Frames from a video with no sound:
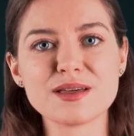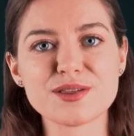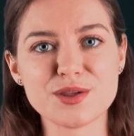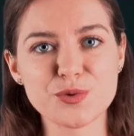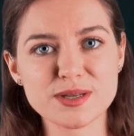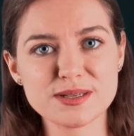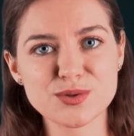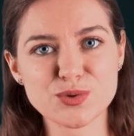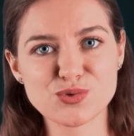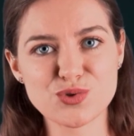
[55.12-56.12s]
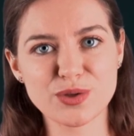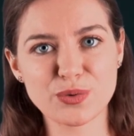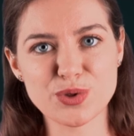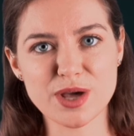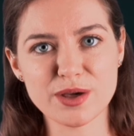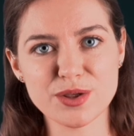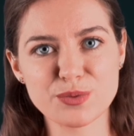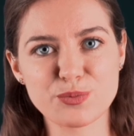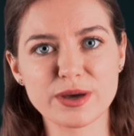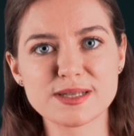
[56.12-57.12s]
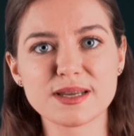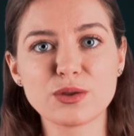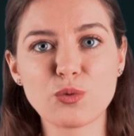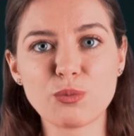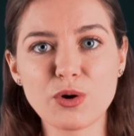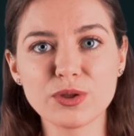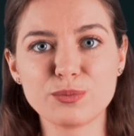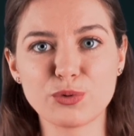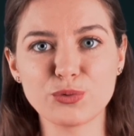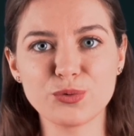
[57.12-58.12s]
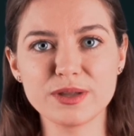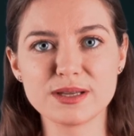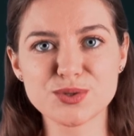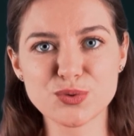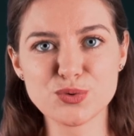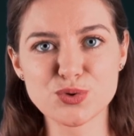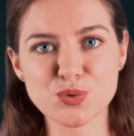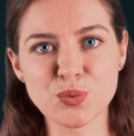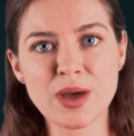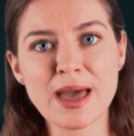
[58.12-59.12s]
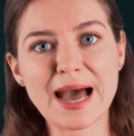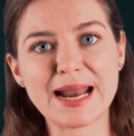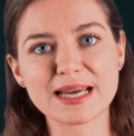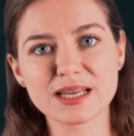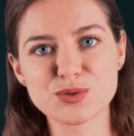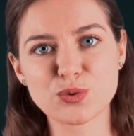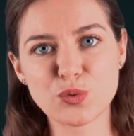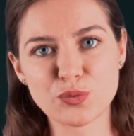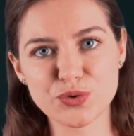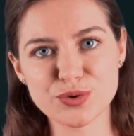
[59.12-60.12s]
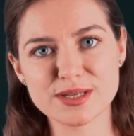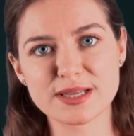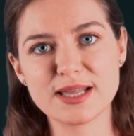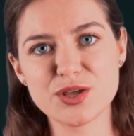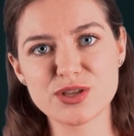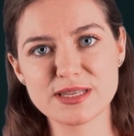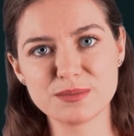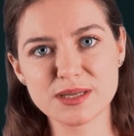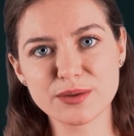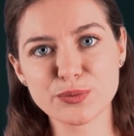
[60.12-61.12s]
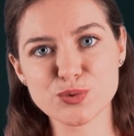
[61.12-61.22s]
J'ai choisi ce sujet de recherche pour essayer de comprendre et pour trouver des solutions à la crise de confiance et de légitimité dont